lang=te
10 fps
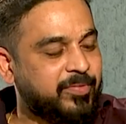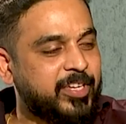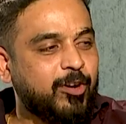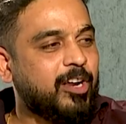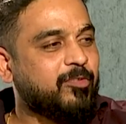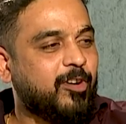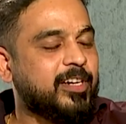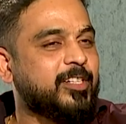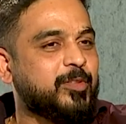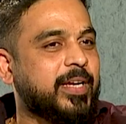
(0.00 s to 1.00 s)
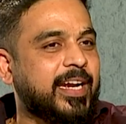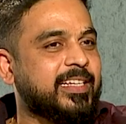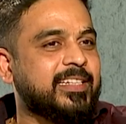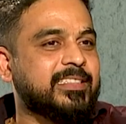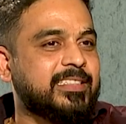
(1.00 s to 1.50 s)
వి ఆల్ ఫాల్ ఇన్ టూ
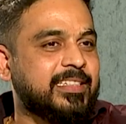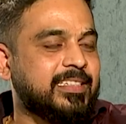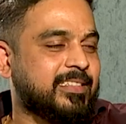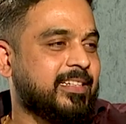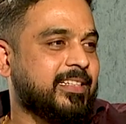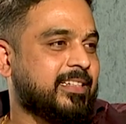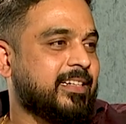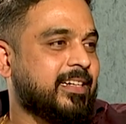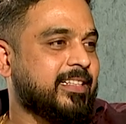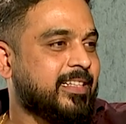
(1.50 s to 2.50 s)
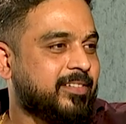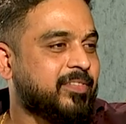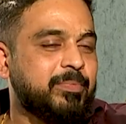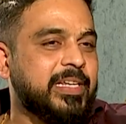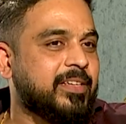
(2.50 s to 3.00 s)
కేటగిరీస్ అండి లైక్ ఐదర్
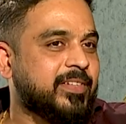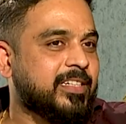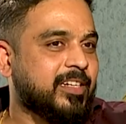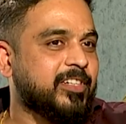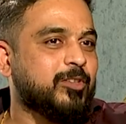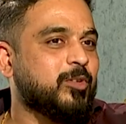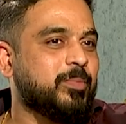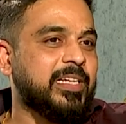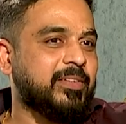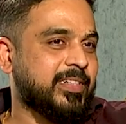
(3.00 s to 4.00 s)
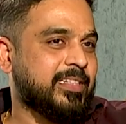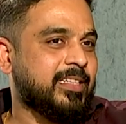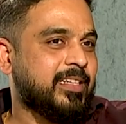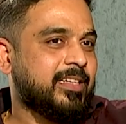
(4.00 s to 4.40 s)
వి బిలీవ్ ఇట్ ఆర్ వి డోంట్ బిలీవ్ ఇట్